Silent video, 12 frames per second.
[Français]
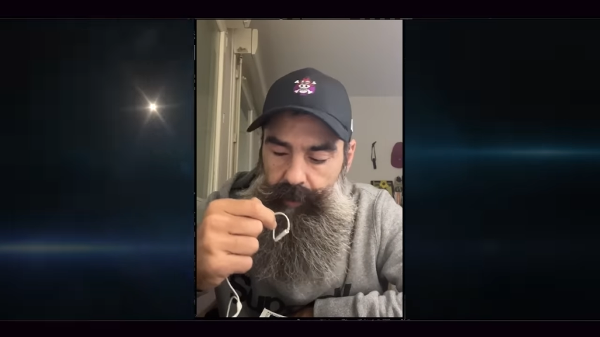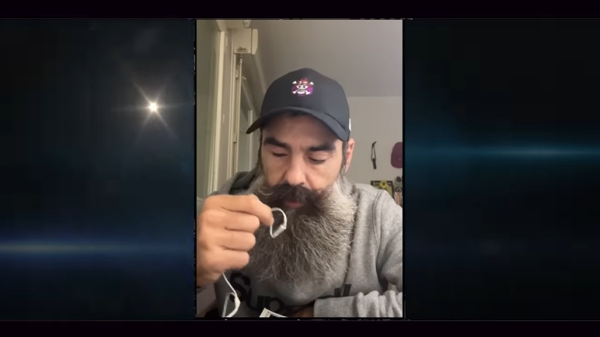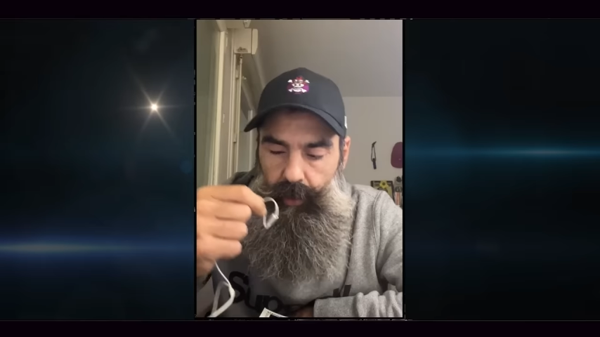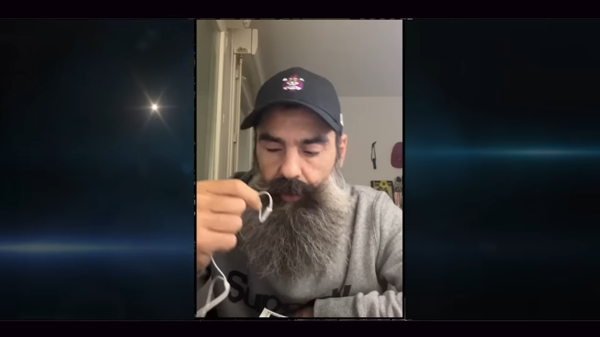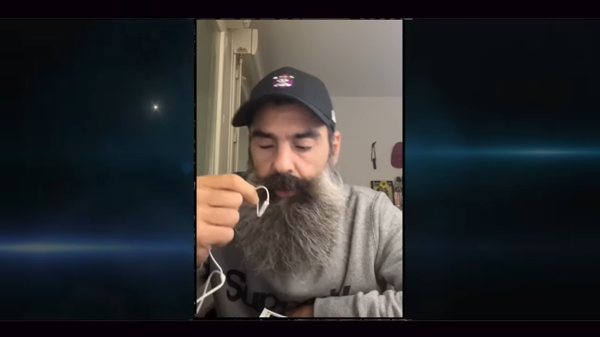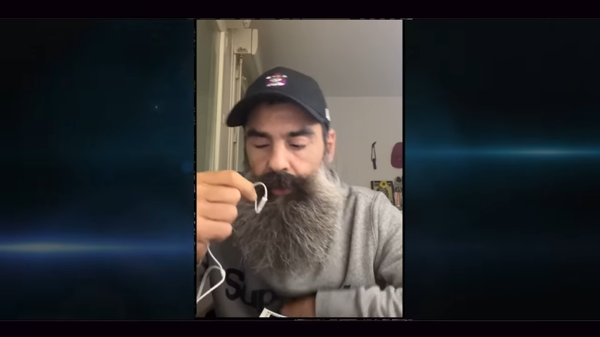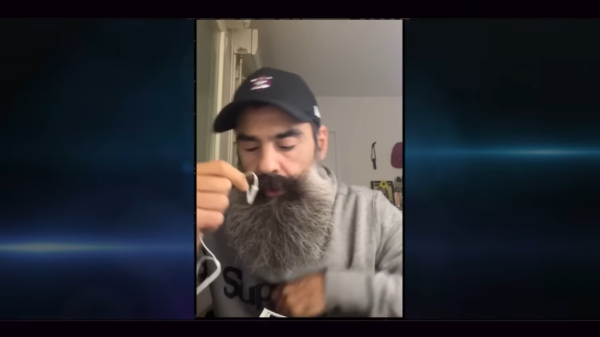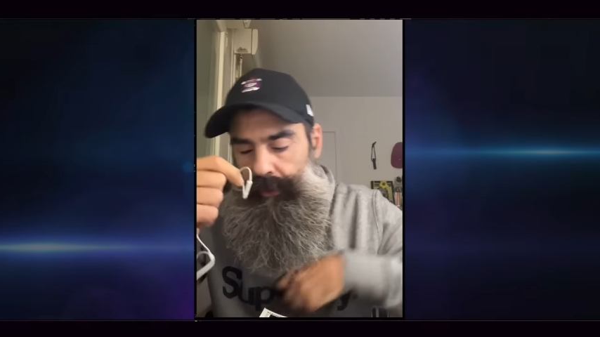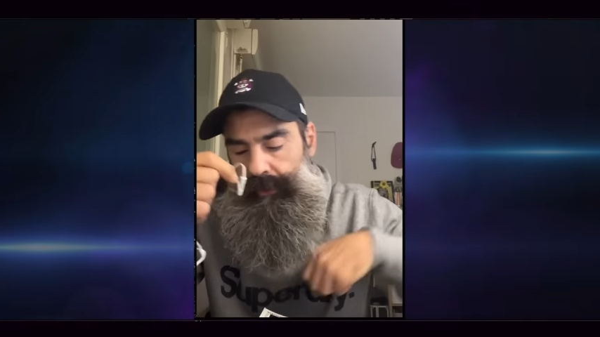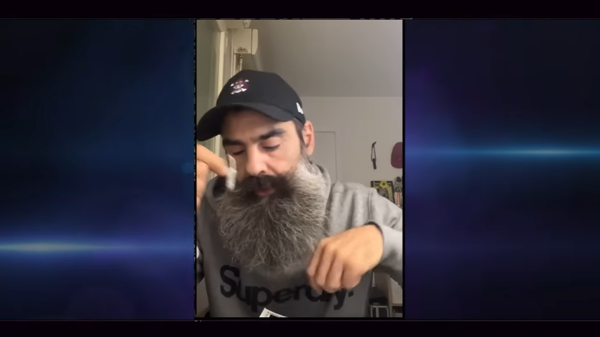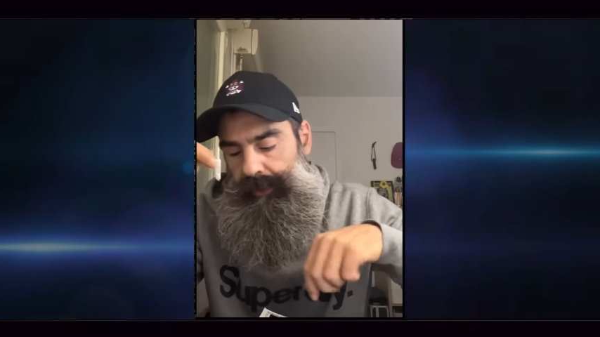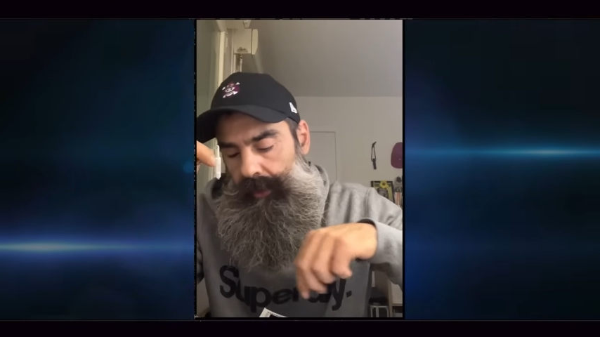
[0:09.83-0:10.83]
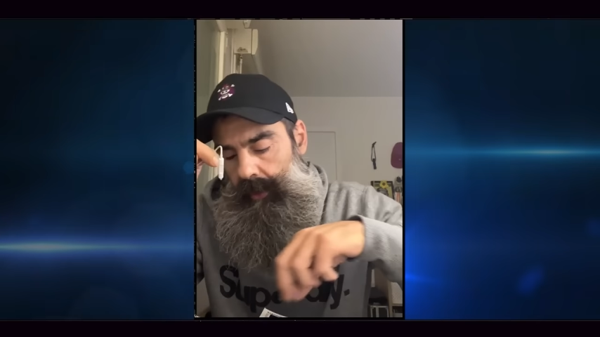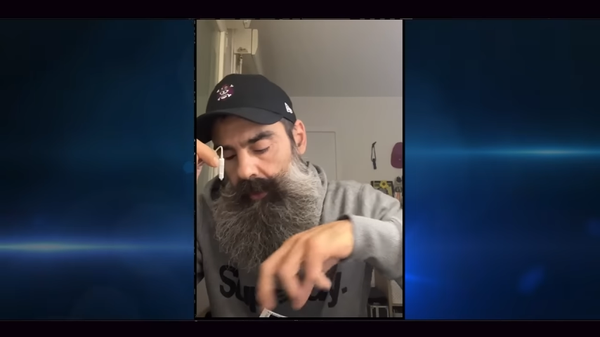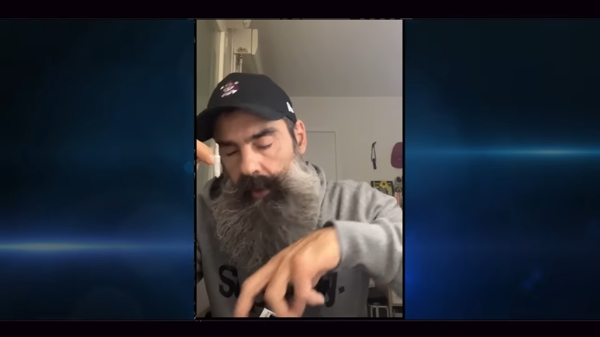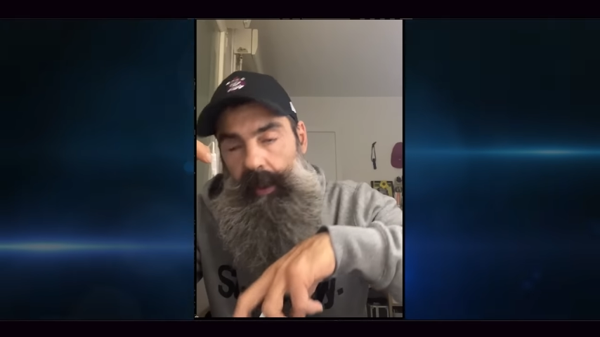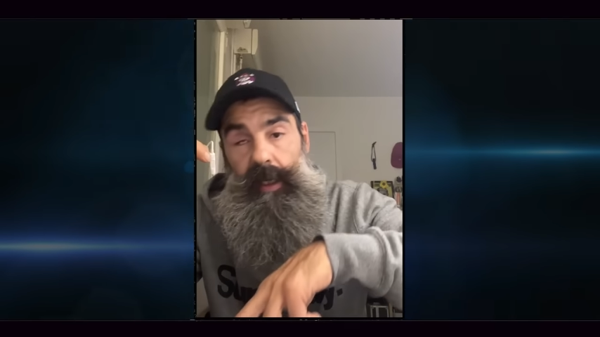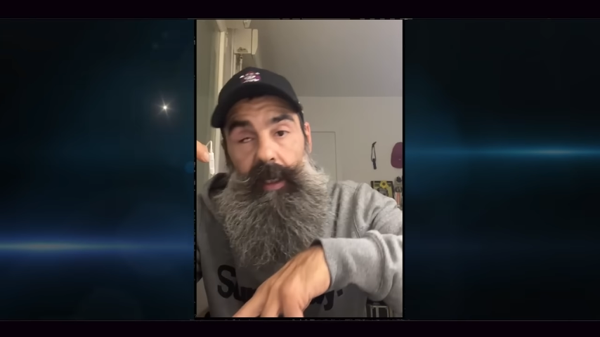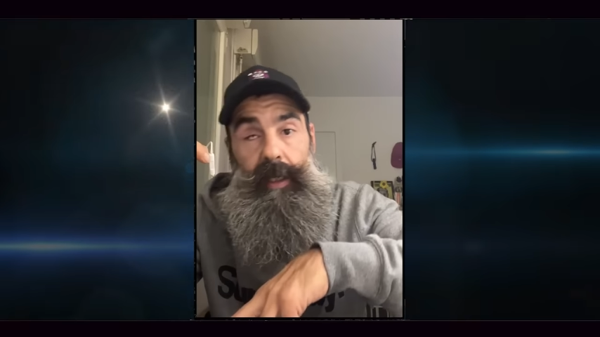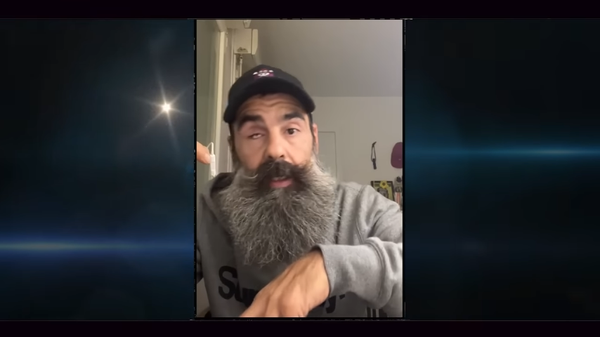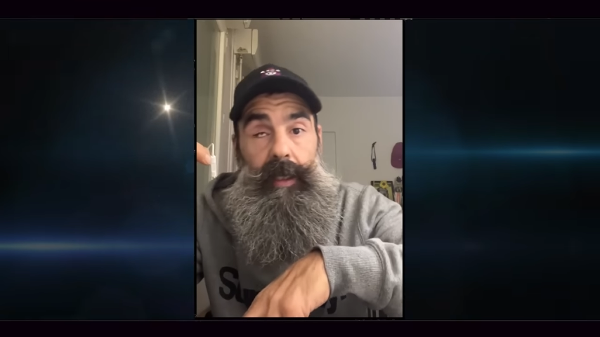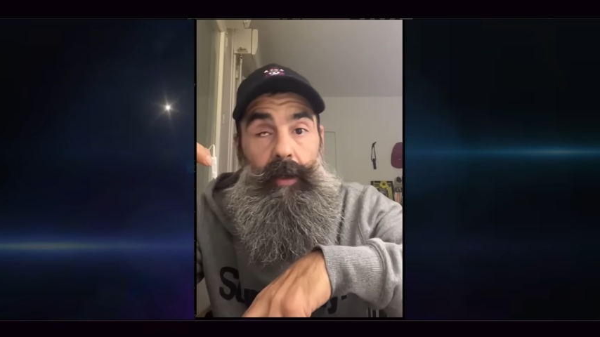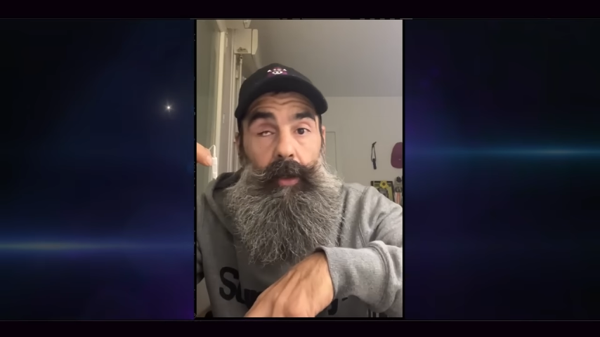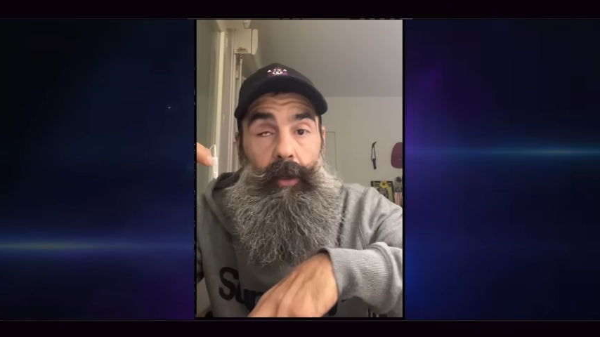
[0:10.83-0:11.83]
pour de temps en temps,
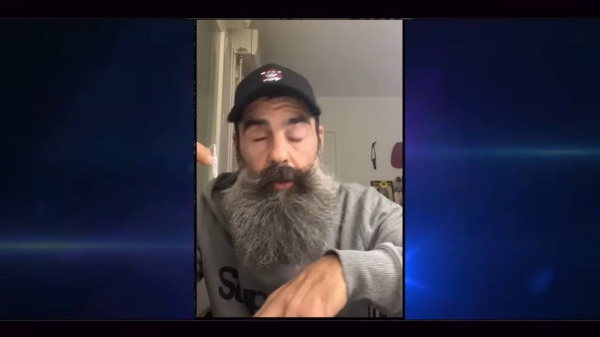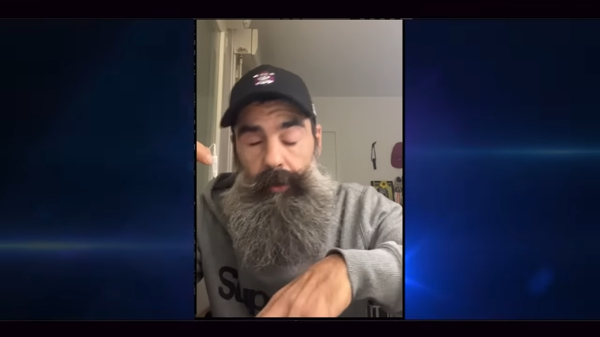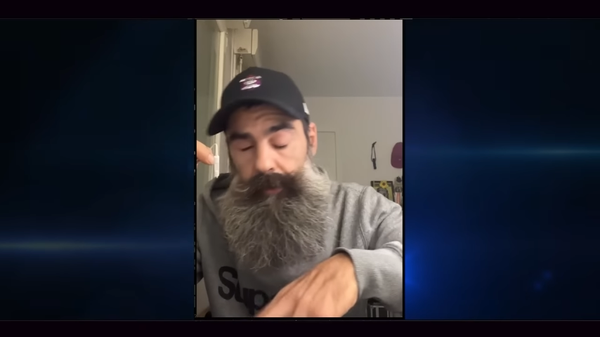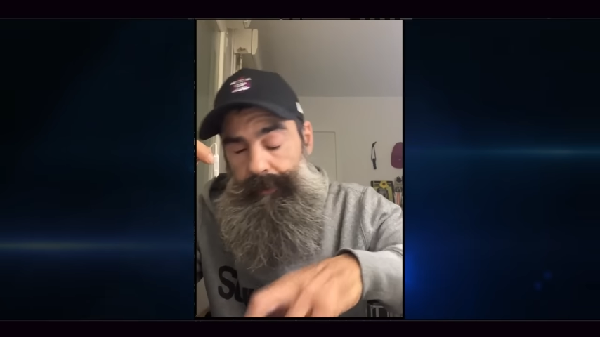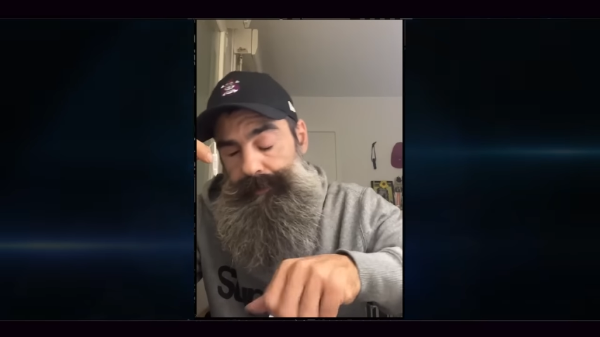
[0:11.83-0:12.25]
les euh,